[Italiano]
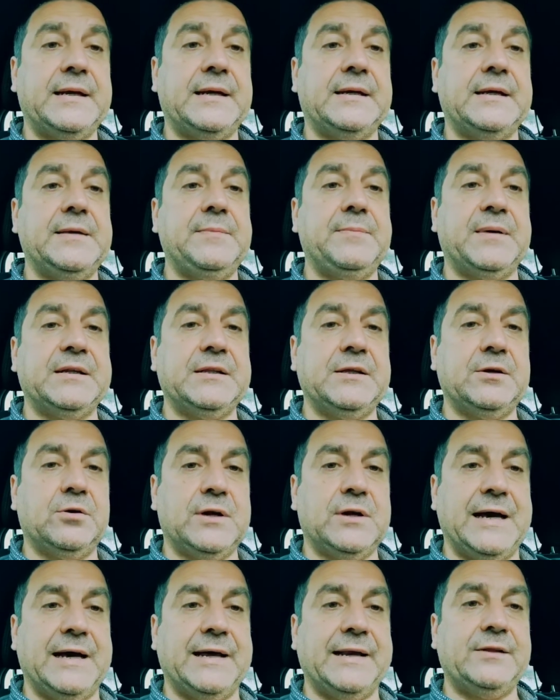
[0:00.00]
eh, in
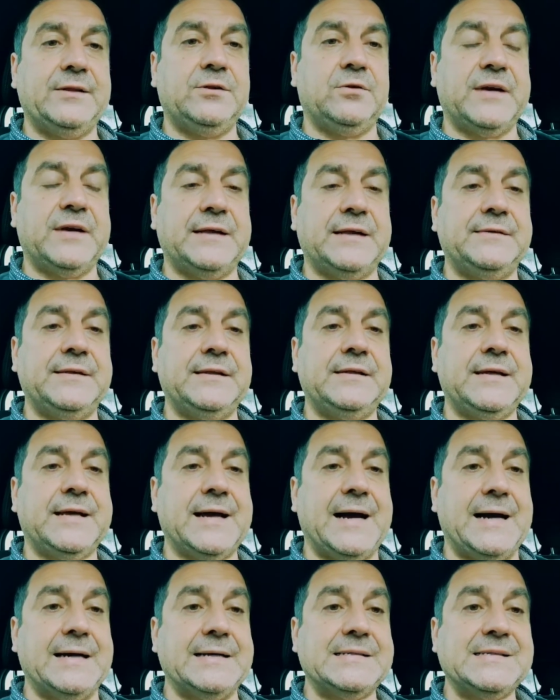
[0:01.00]
particolare, dovrà
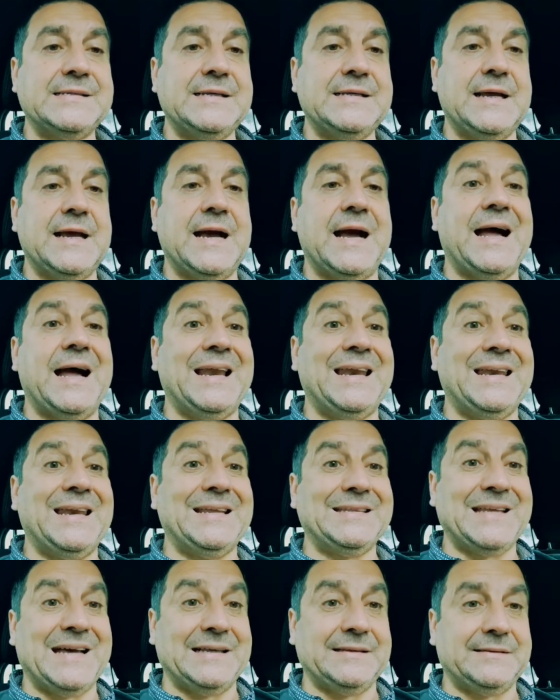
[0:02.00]
dedicarsi alla
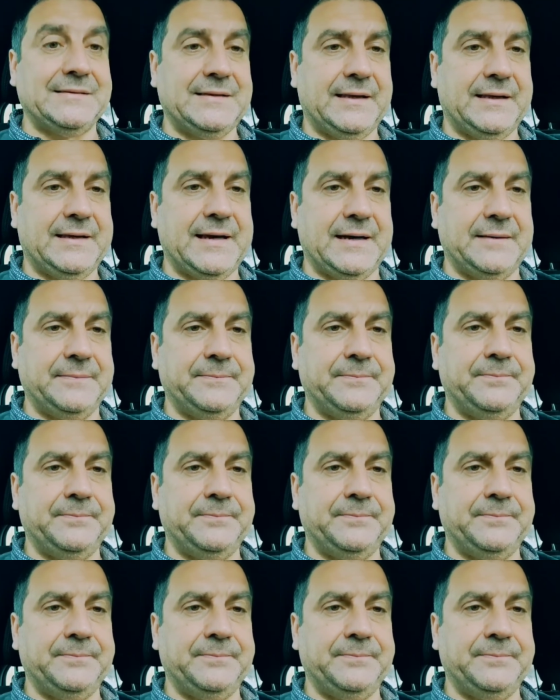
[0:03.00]
tattica